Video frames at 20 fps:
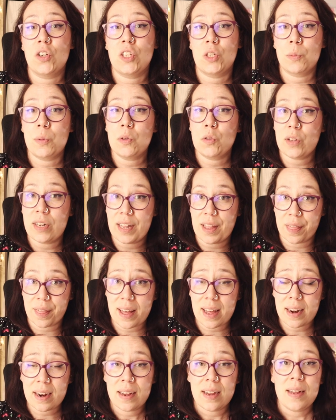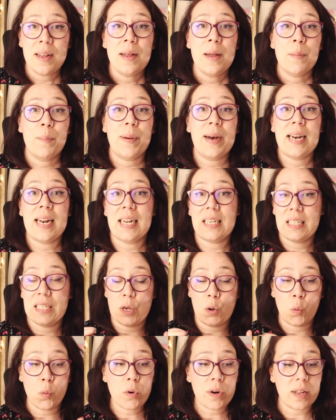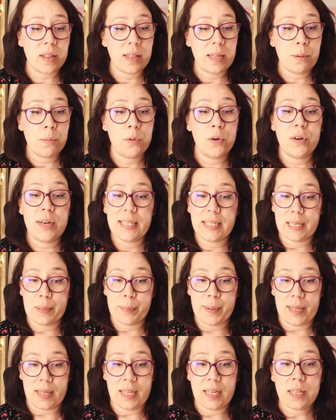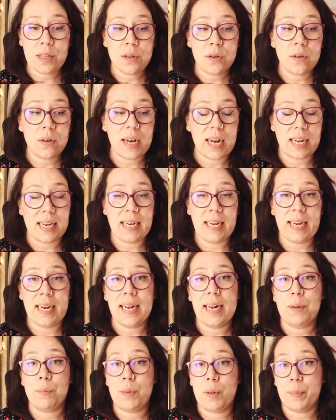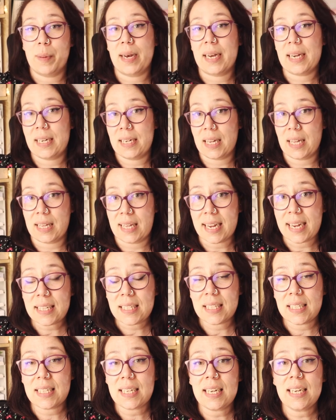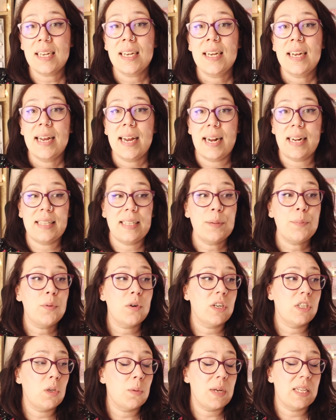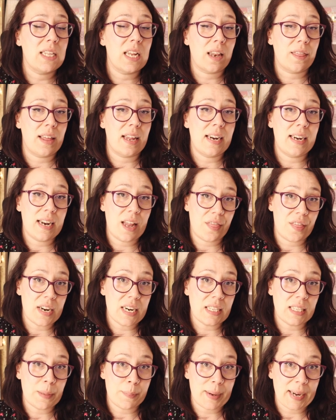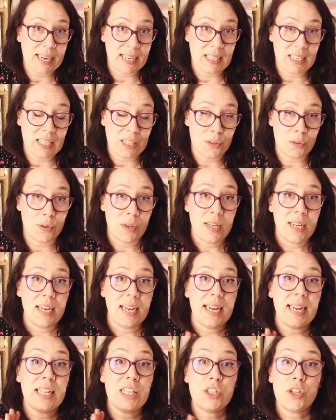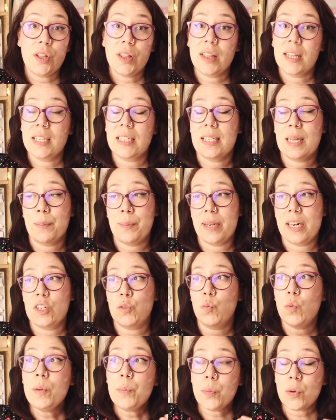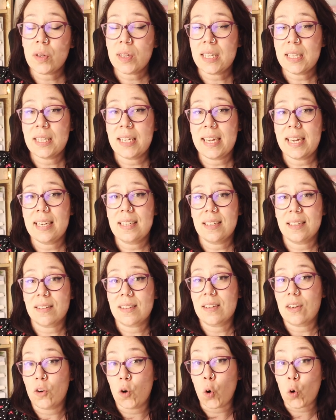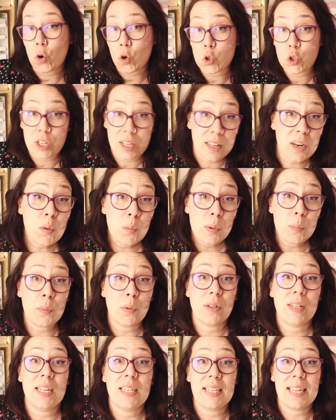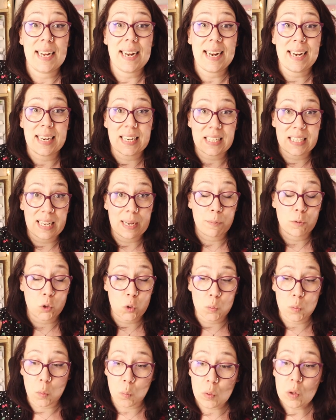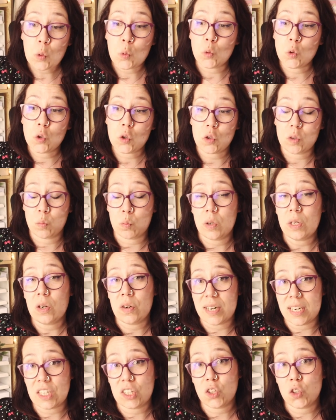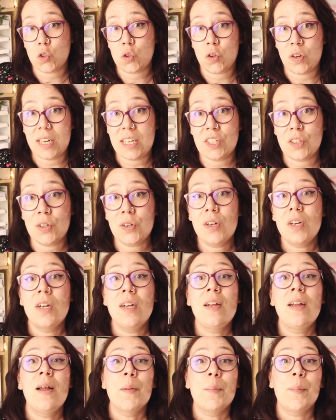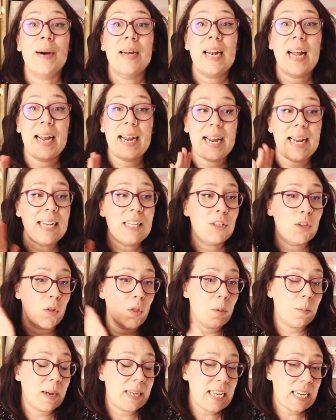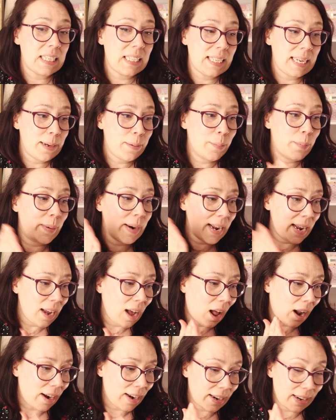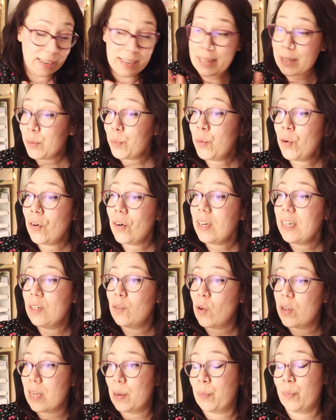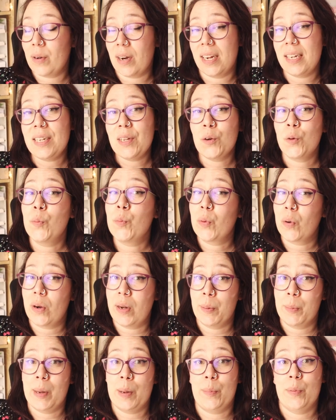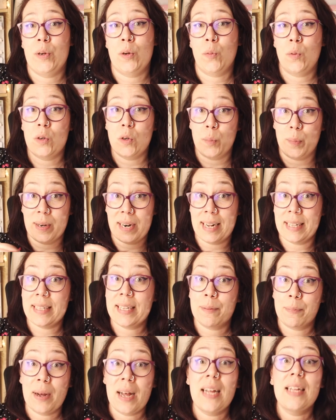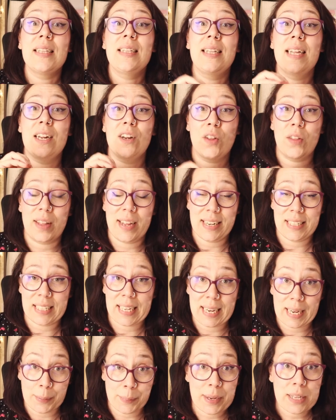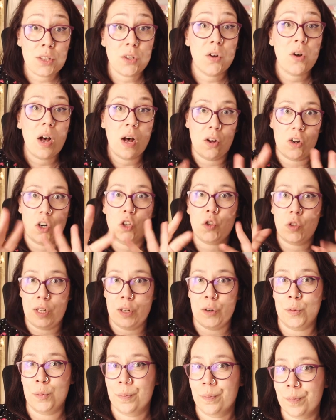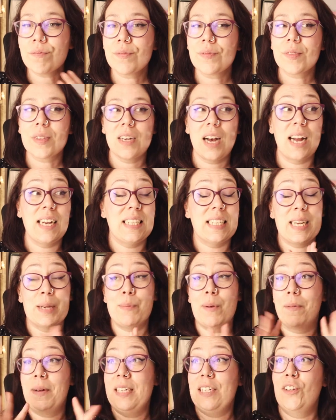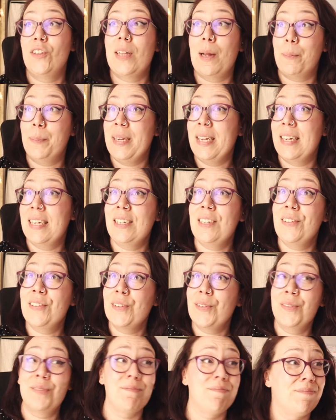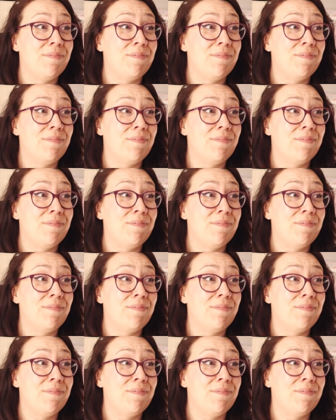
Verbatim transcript: que yo voy a utilizar para, según recibo ese pedido aquí en mi página de Etsy, el tiempo que yo voy a tardar en hacer ese paquetito. Entonces también es muy importante o considero muy importante el que seamos como muy justos y muy honestos con esto para que todo vaya siempre al ritmo y no haya por ahí ningún problema. Pero bueno, para el tema de lo de seguimiento, ahora os digo. es que me ha venido también esto.